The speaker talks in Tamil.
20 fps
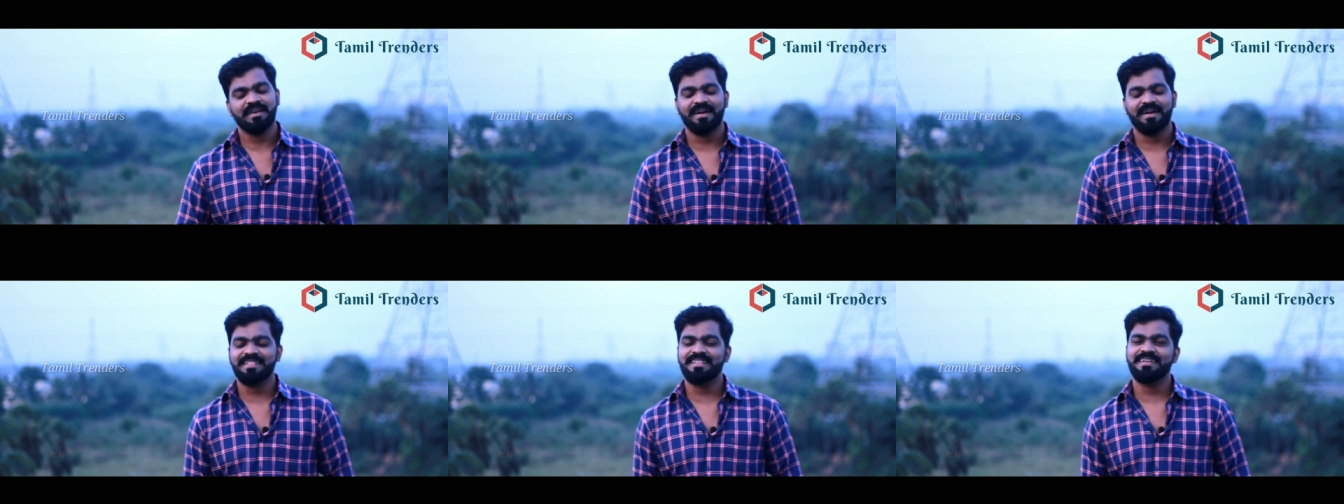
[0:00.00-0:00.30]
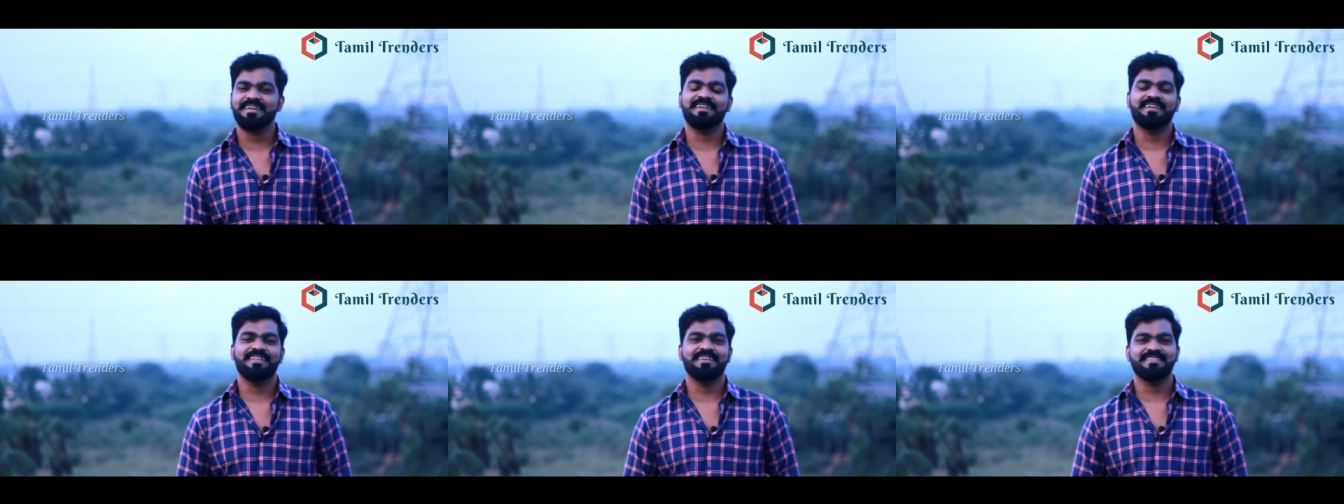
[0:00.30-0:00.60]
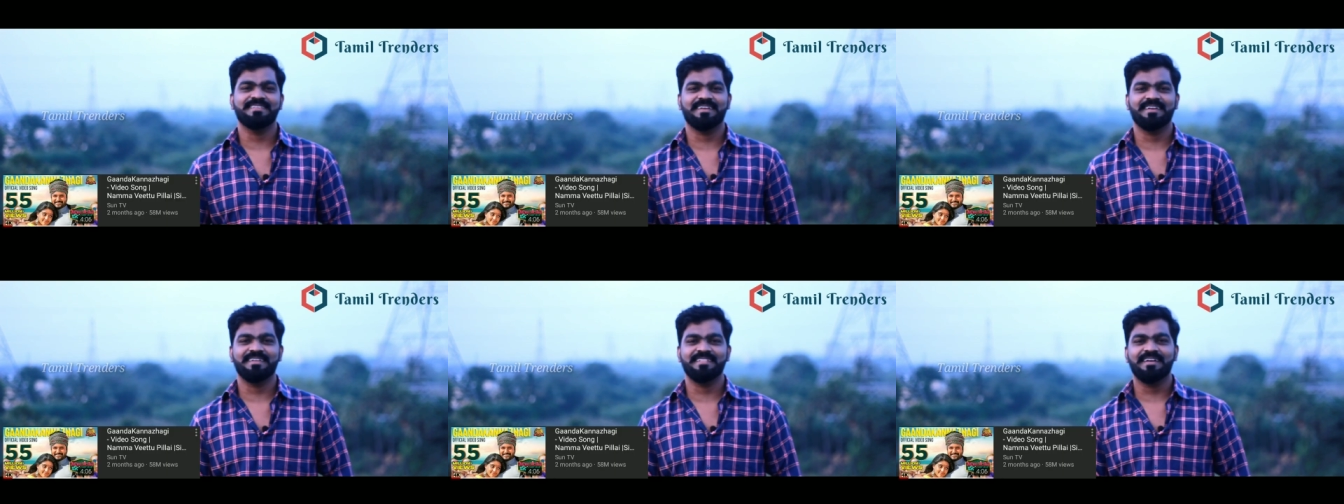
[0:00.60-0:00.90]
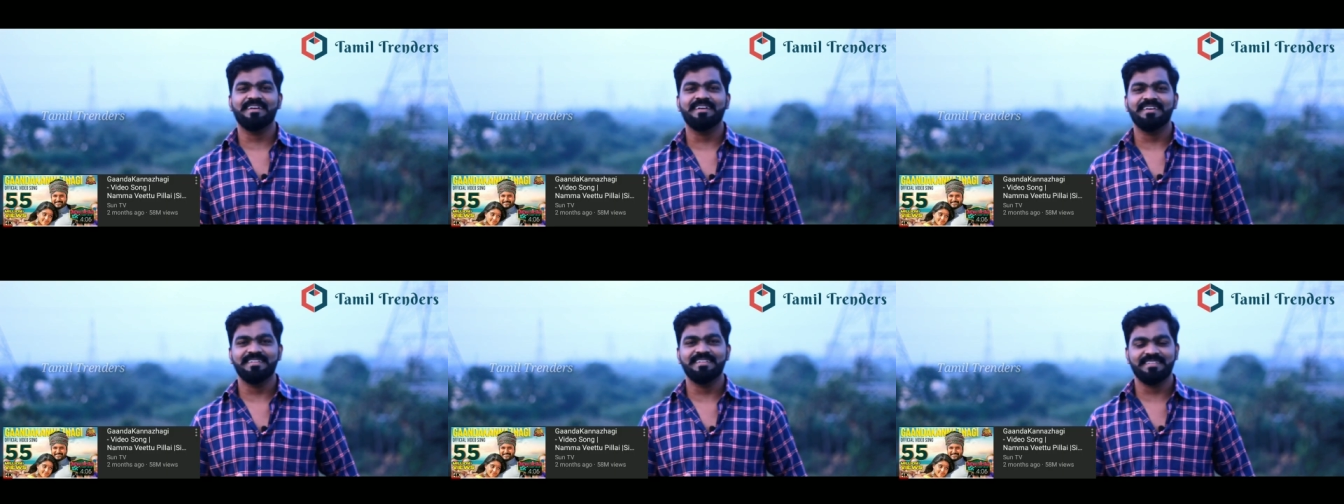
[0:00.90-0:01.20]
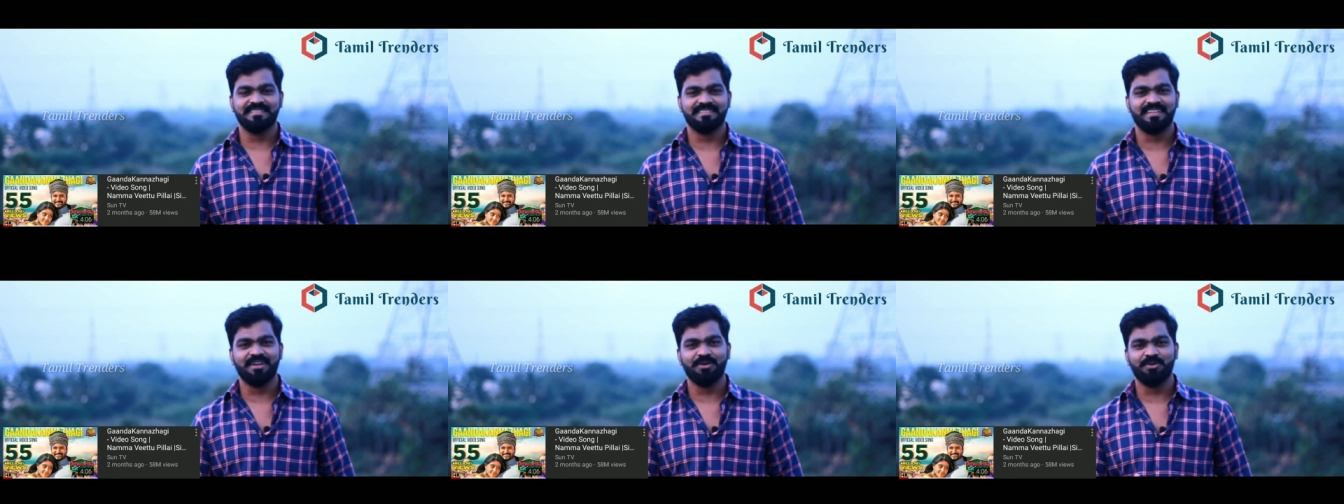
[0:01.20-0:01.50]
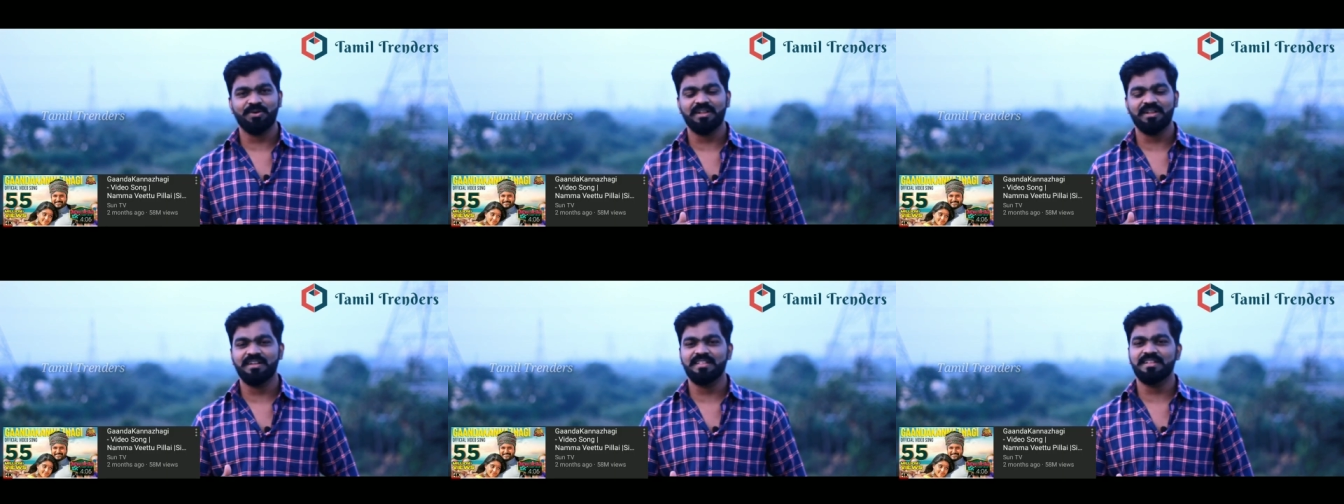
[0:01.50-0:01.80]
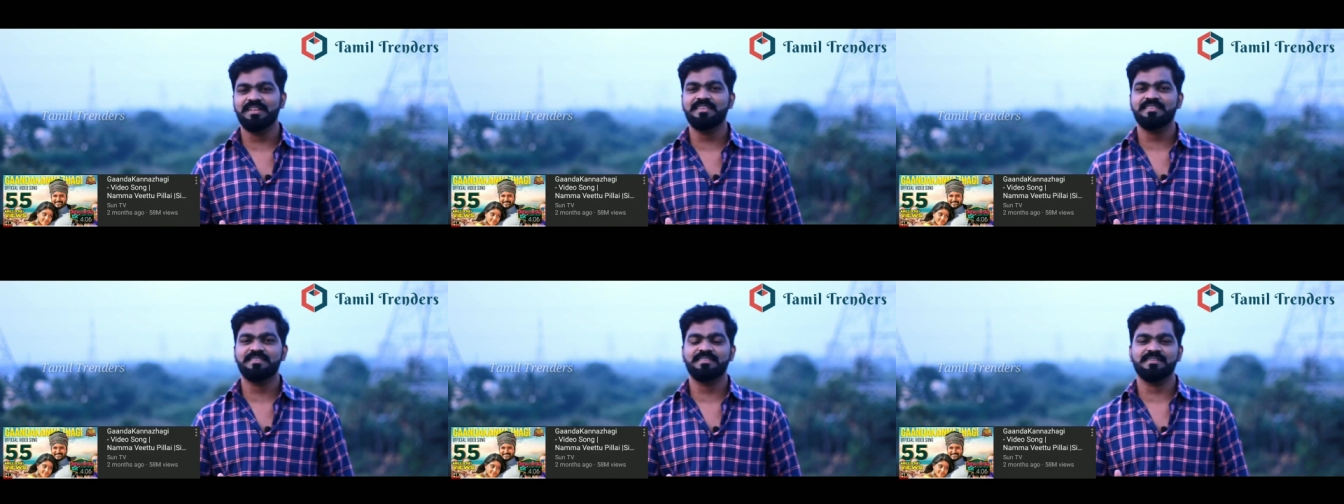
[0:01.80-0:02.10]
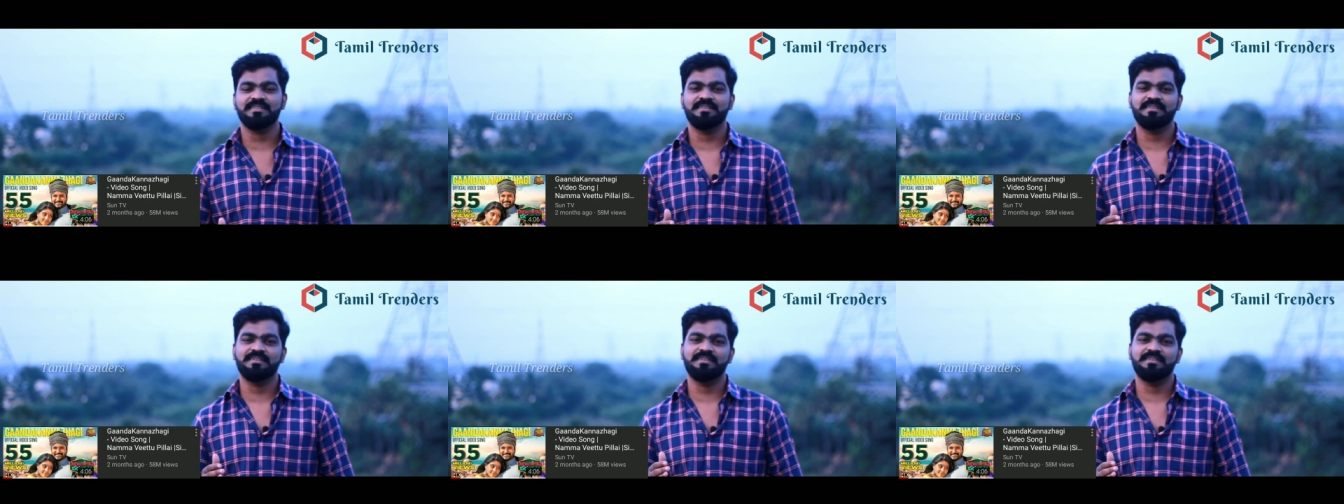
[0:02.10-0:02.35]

காந்த கனலகி சாங் தான் இந்த சாங்குடைய லிரிக்ஸ்